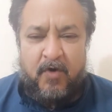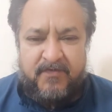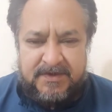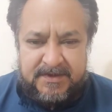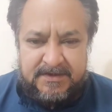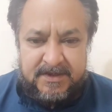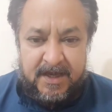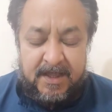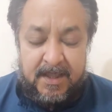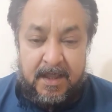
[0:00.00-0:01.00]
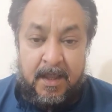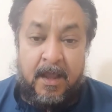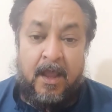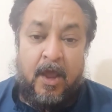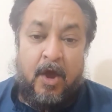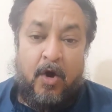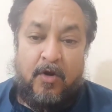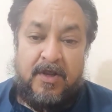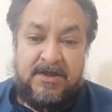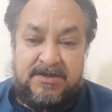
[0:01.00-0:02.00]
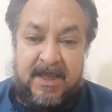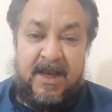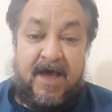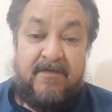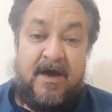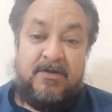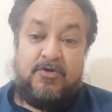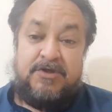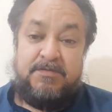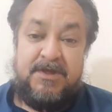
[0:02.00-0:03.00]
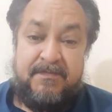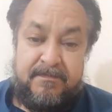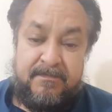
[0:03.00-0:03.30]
ऑफिस किस तरह क्या है और इसके अलावा जो सबसे